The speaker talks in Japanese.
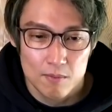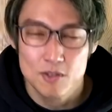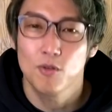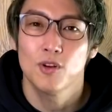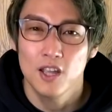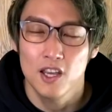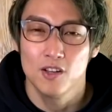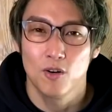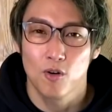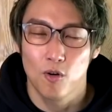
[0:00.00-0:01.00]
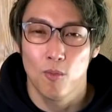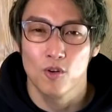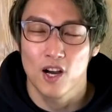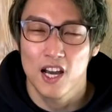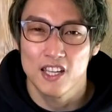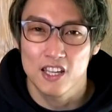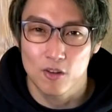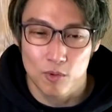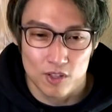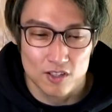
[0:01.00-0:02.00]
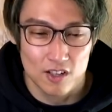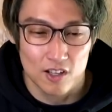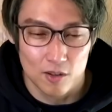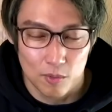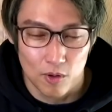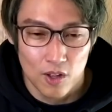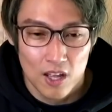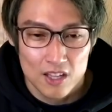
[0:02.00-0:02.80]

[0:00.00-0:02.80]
まあ、そこにね、いろいろこう文句が書いてあったと思うんですけれども、